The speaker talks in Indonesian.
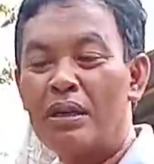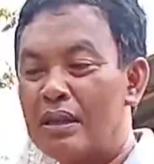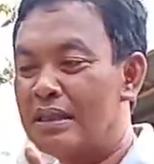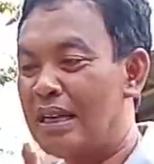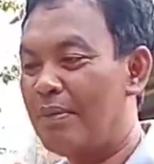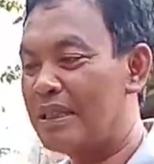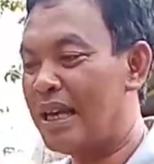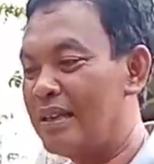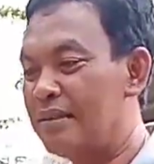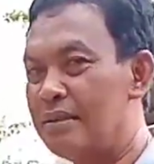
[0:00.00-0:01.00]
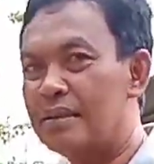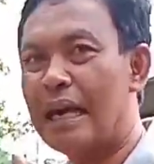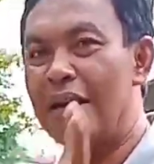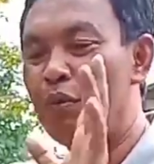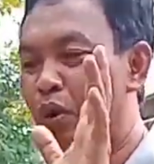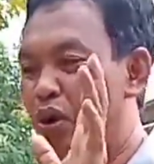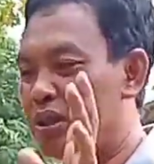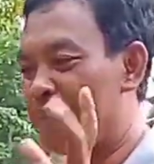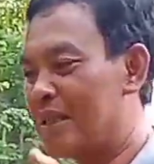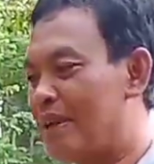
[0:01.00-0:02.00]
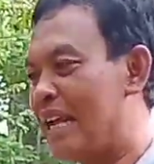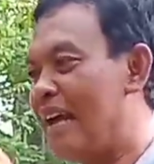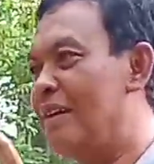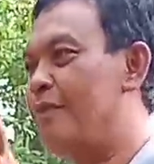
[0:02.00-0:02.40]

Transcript: Kecamatan Kalipuro teman-teman ya